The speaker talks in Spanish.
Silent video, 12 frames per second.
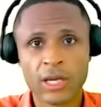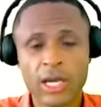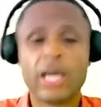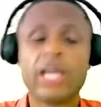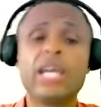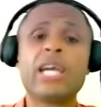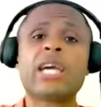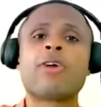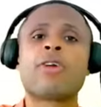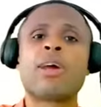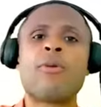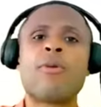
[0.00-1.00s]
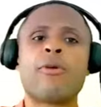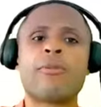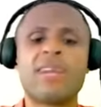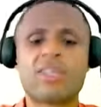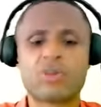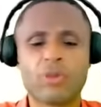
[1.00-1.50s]
Y que oremos por
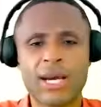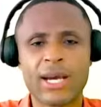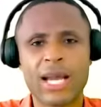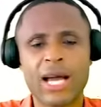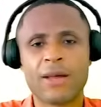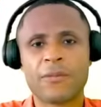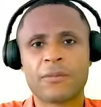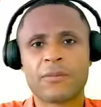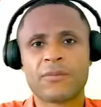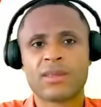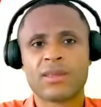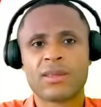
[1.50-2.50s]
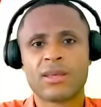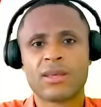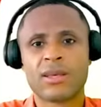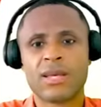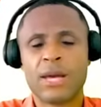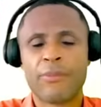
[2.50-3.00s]
Venezuela
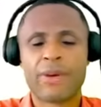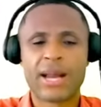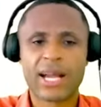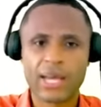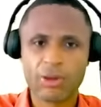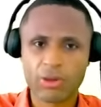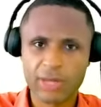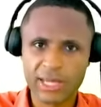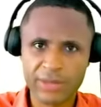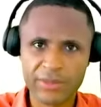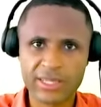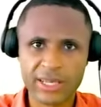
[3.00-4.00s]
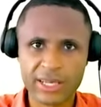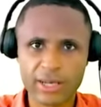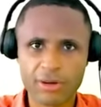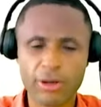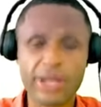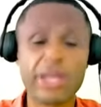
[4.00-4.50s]
para que Dios tenga
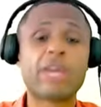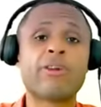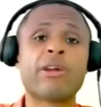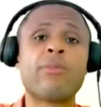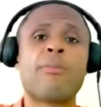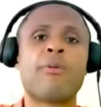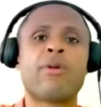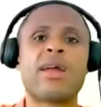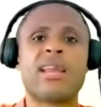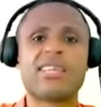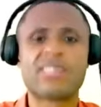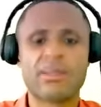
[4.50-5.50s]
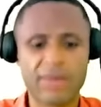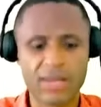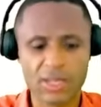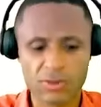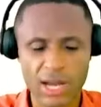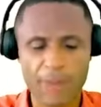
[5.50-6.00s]
misericordia y que oremos por la iglesia en
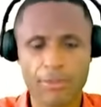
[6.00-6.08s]
Venezuela,